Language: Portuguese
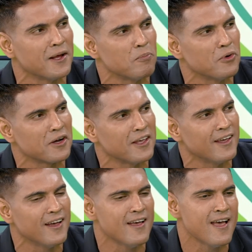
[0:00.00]
né?
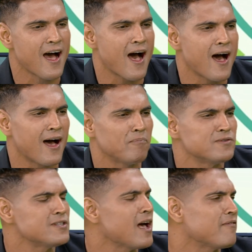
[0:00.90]
Porque a, a,
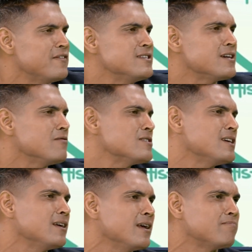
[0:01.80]
a física
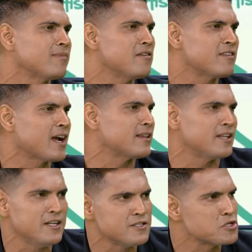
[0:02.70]
você tem
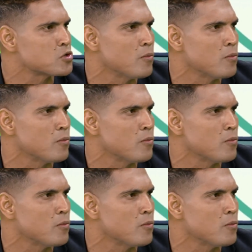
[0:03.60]
cicatrizes,